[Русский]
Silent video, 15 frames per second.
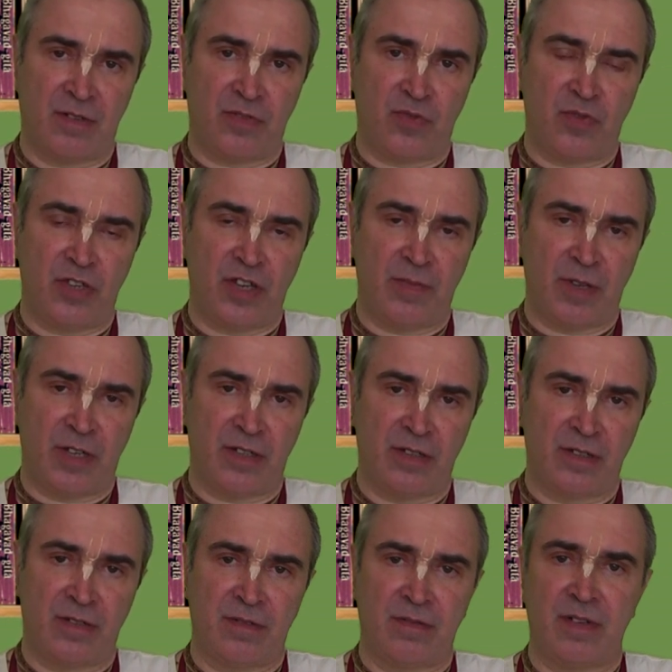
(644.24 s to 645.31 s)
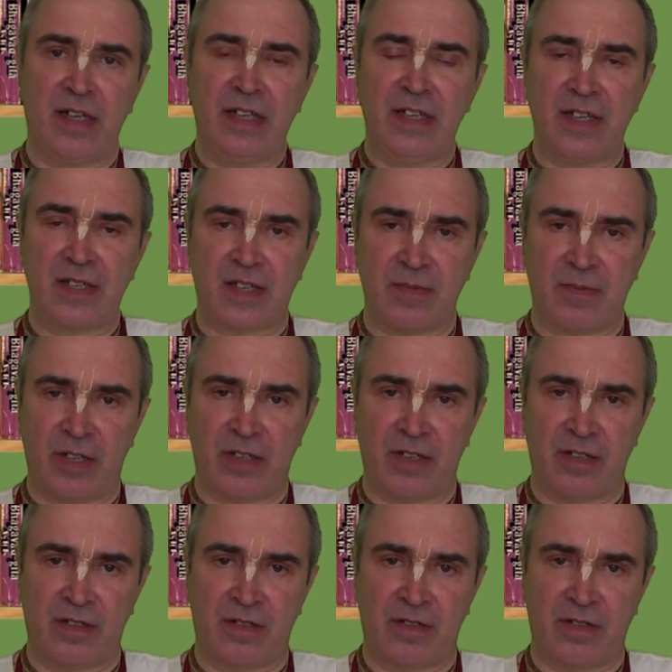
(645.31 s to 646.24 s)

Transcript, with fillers: другими лицами,